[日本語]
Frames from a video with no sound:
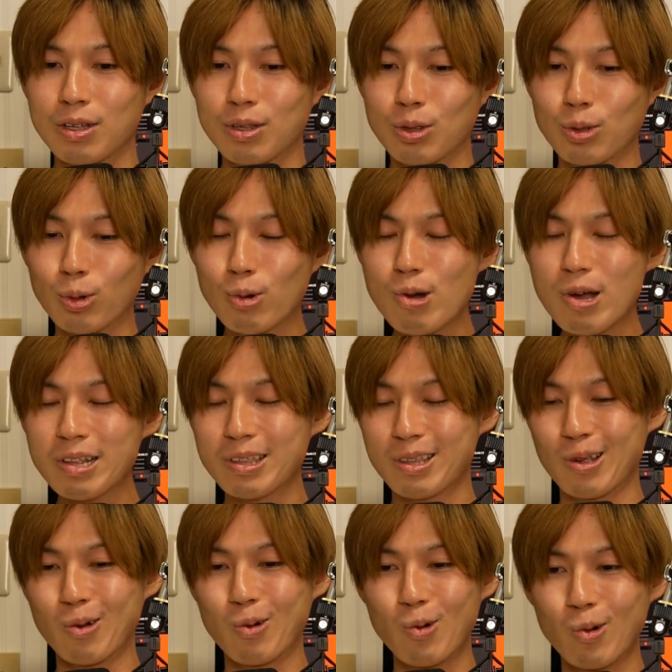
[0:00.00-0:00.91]
どうやっ
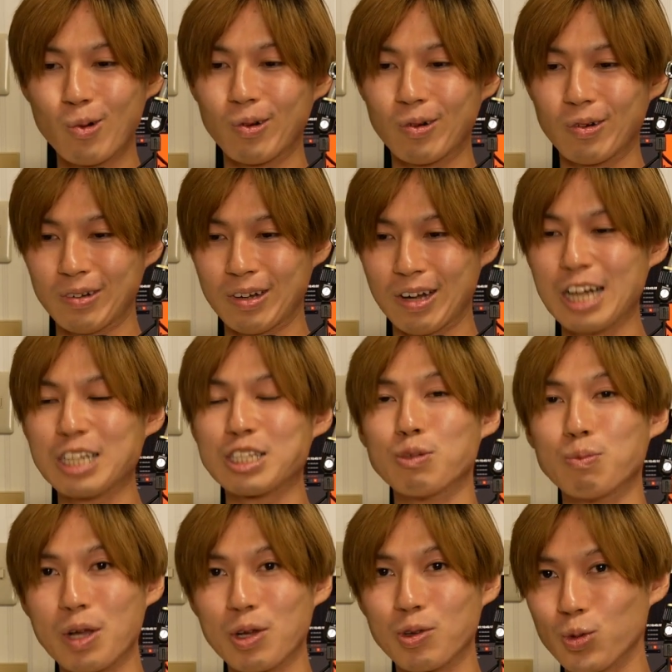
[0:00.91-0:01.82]
て本
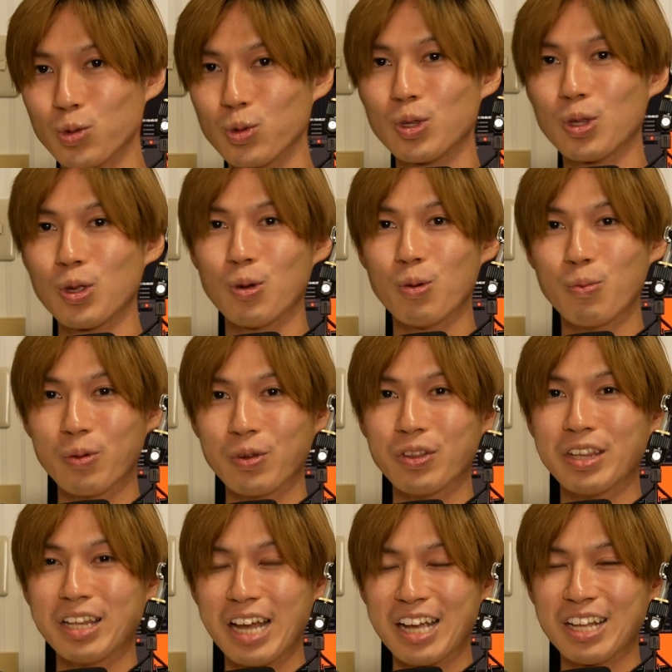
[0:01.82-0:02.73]
集めるっていう
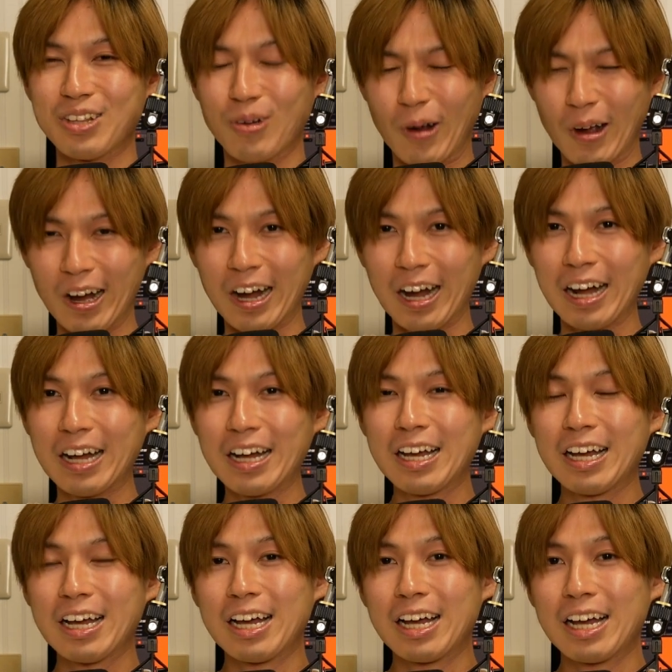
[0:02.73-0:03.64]
問題とか、
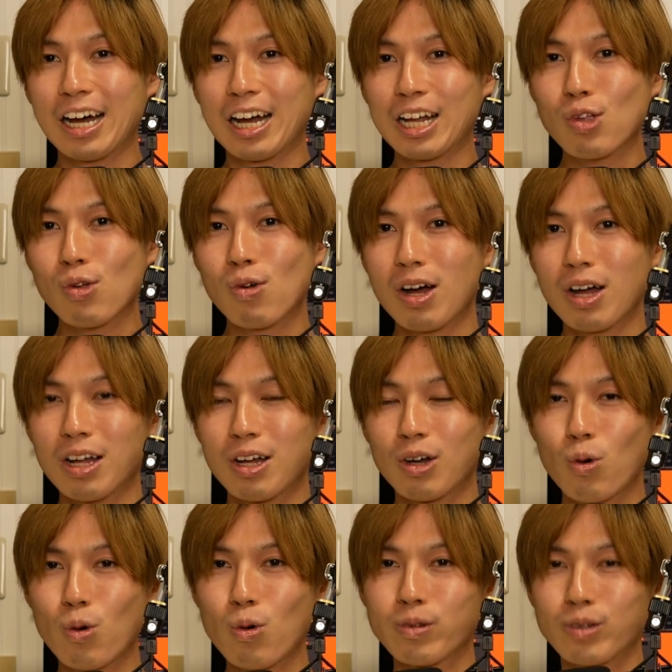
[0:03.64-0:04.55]
あとは
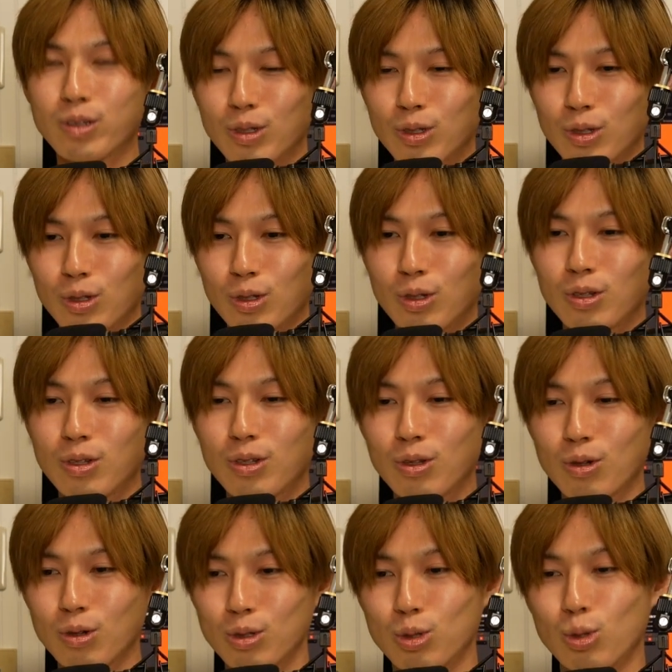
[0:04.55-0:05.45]
本
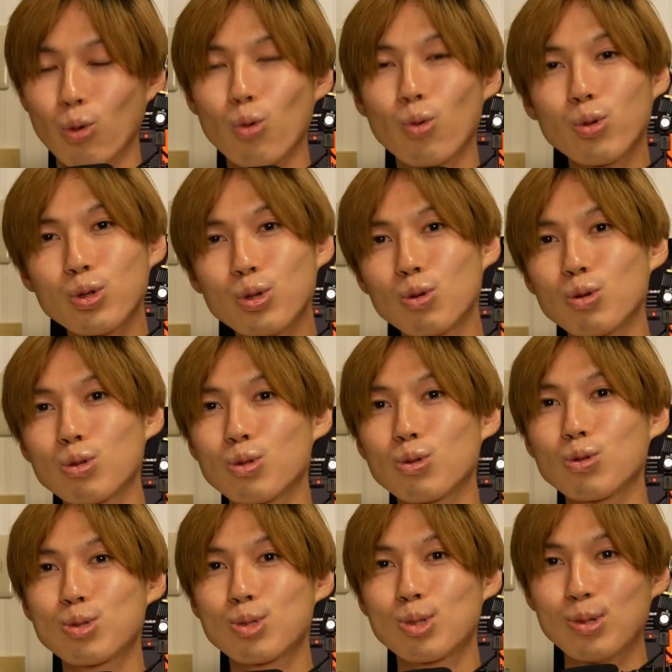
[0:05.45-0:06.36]
どこに保
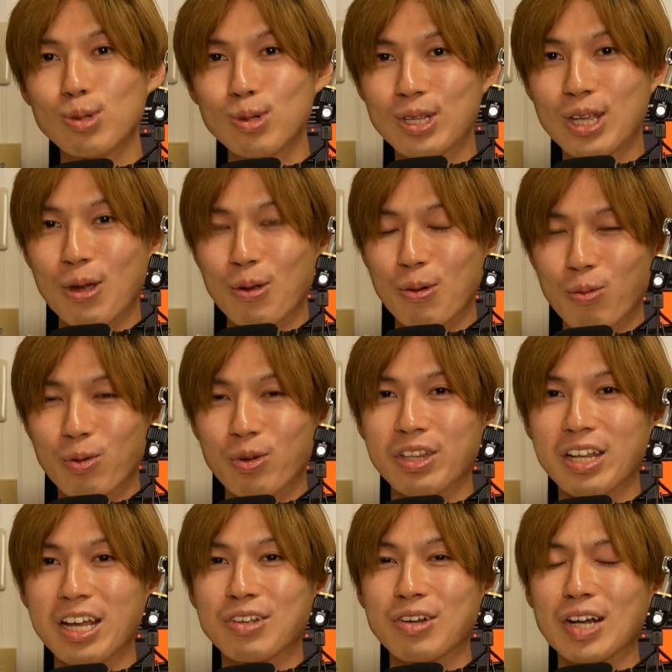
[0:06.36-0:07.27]
存するっていう
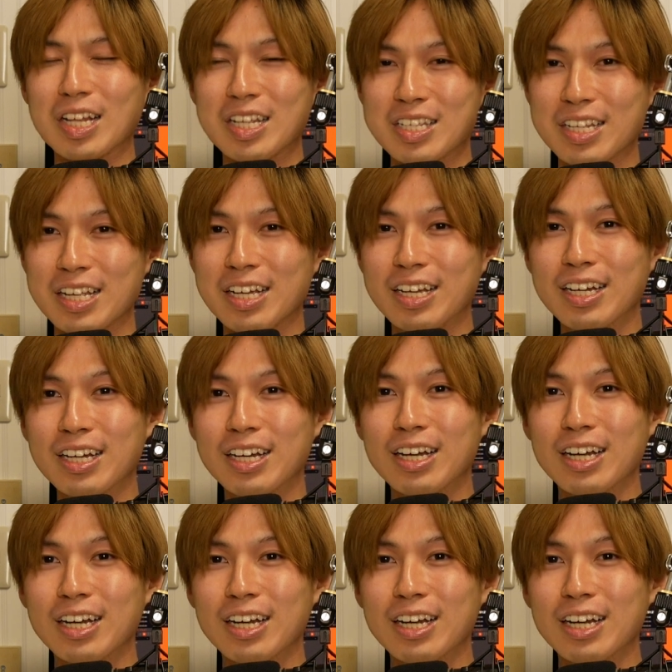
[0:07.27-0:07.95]
問題とかですね。